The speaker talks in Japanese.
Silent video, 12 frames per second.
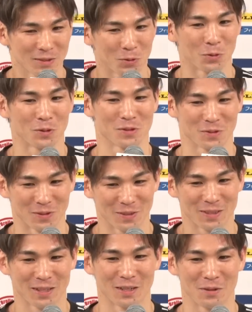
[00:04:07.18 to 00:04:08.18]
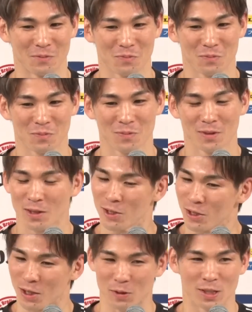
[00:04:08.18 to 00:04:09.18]
そうなんですなんか
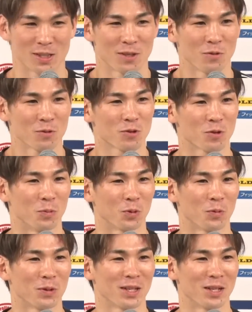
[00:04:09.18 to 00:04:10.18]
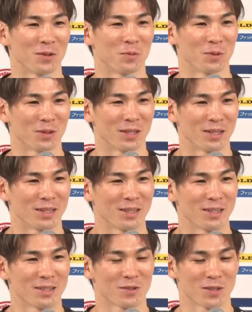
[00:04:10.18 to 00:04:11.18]
いや自然をちょっと求めたいなと思って
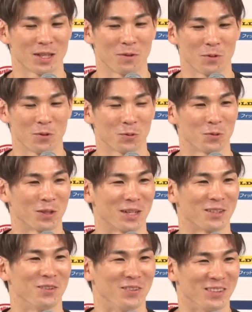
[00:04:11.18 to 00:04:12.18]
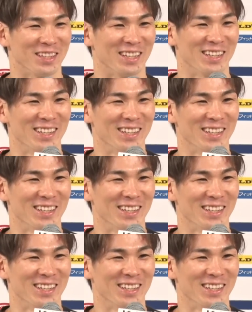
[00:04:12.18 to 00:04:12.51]
それ波の音だなと思って